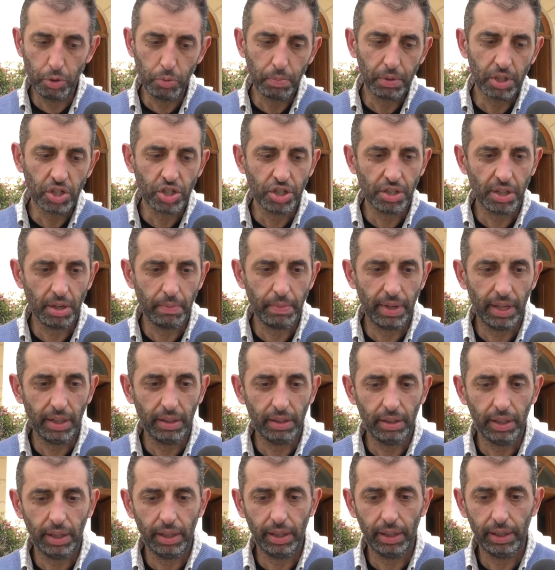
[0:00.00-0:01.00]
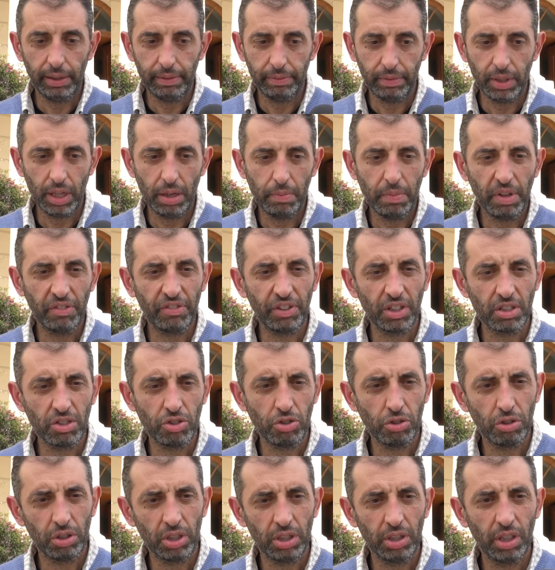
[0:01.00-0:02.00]
più precisamente della mia
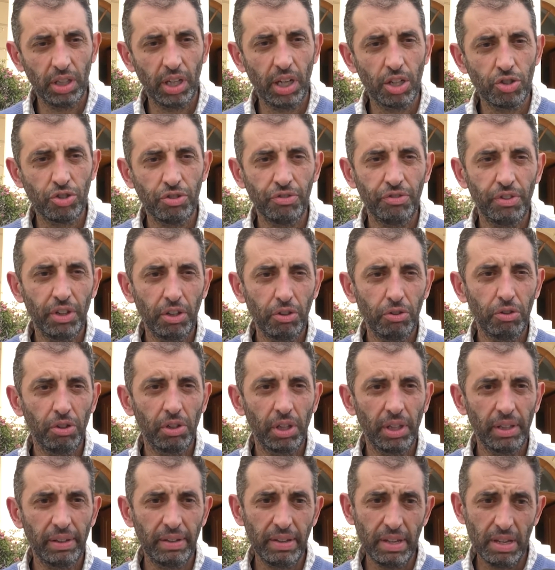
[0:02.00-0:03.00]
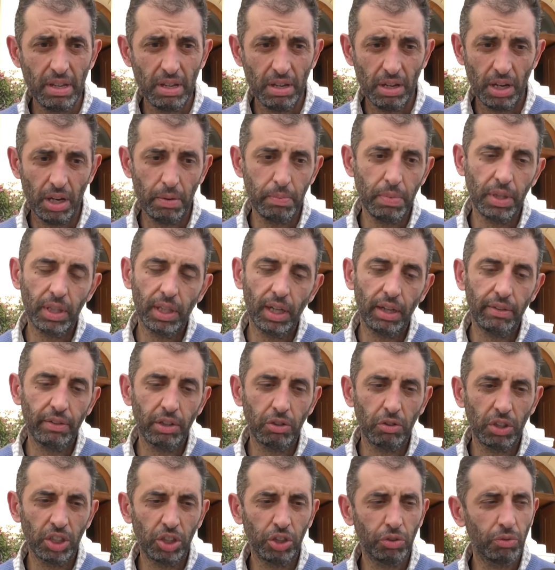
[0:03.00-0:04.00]
frazione, di Agaggio inferiore.
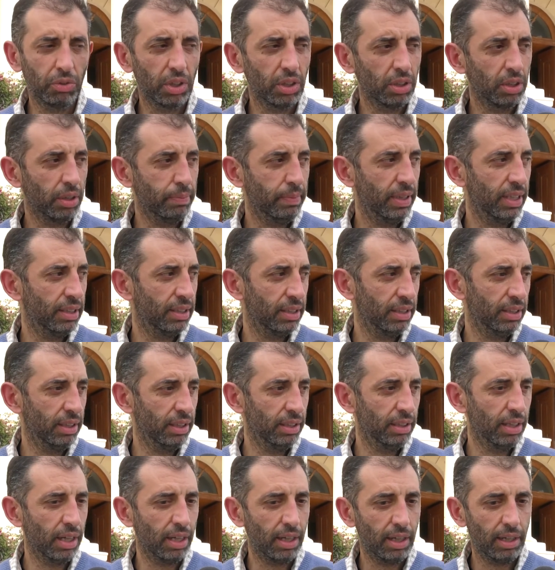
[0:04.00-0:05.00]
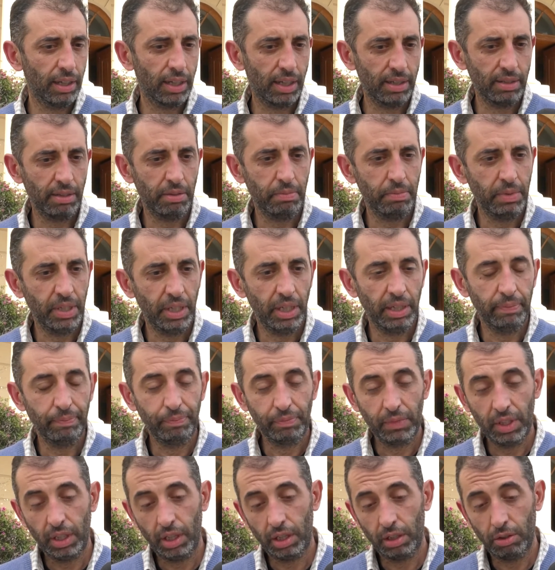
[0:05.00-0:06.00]
Abitavano a 50 metri da casa mia,
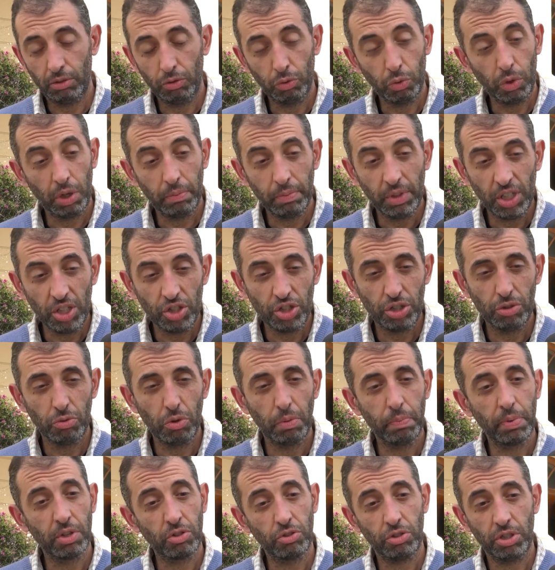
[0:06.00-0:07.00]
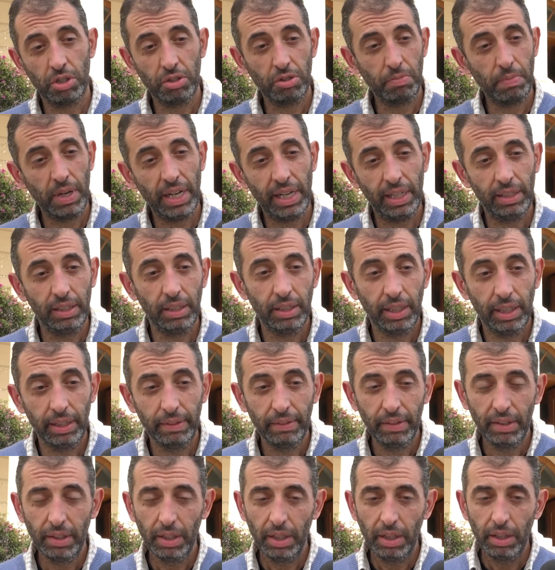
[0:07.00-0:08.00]
erano due amici, due persone
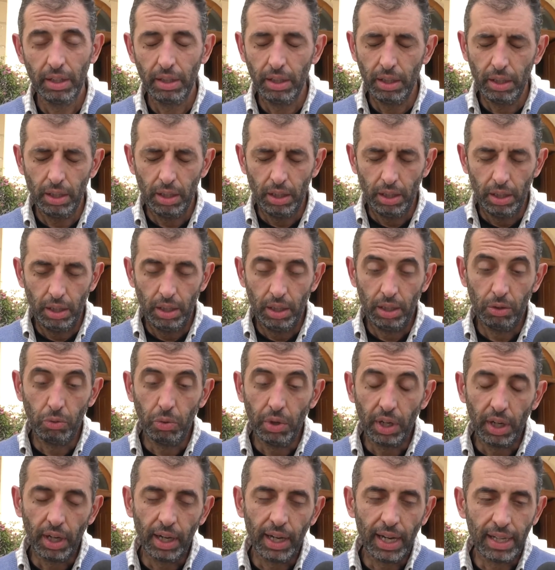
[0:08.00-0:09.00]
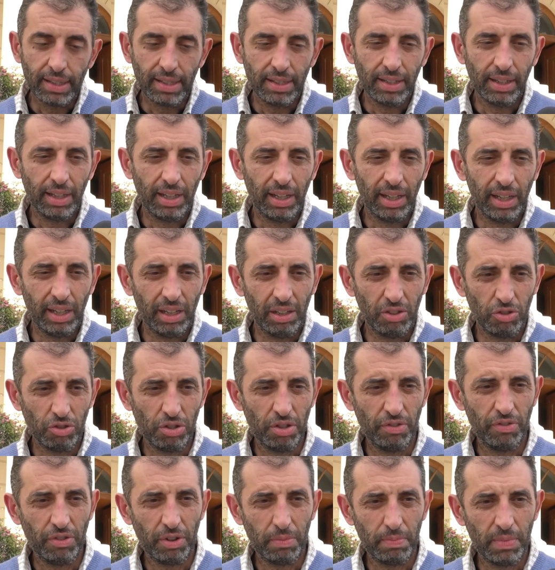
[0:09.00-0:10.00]
splendide, due ragazzi che non
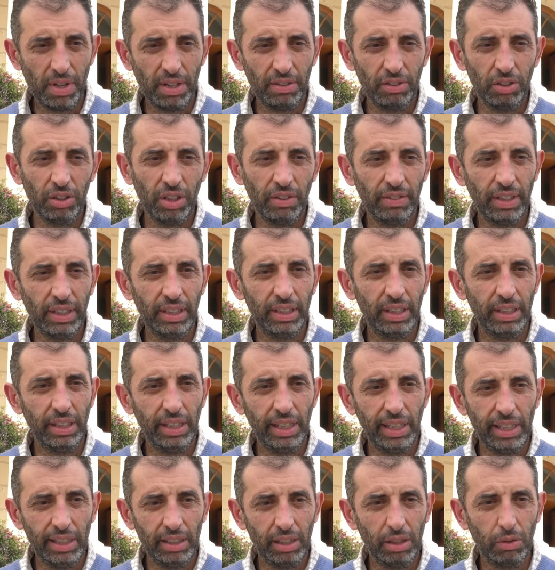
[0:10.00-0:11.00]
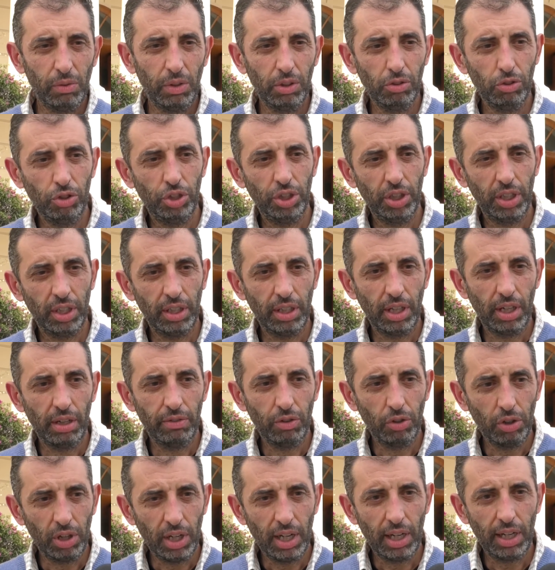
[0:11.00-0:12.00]
si fermavano davanti a niente quando c'era da
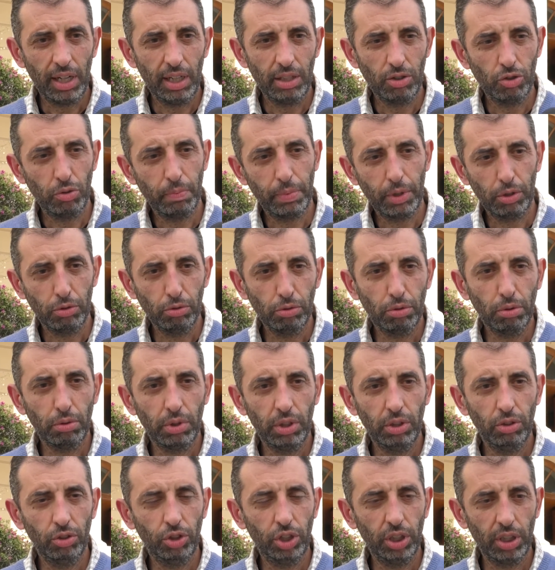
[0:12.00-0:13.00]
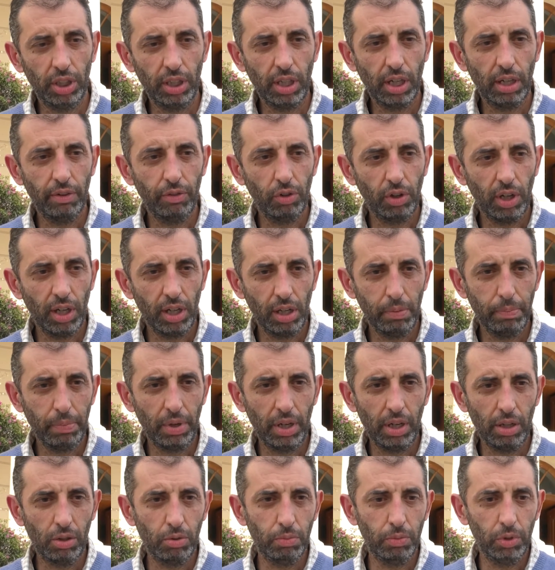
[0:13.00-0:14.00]
lavorare e soprattutto quando c'era da lavorare
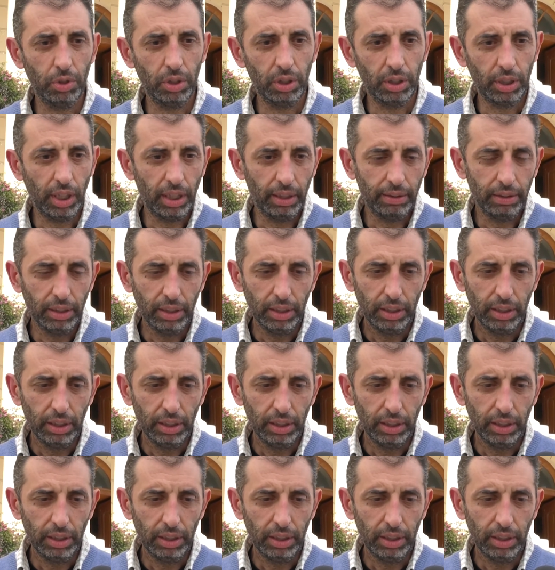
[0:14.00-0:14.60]
per la comunità.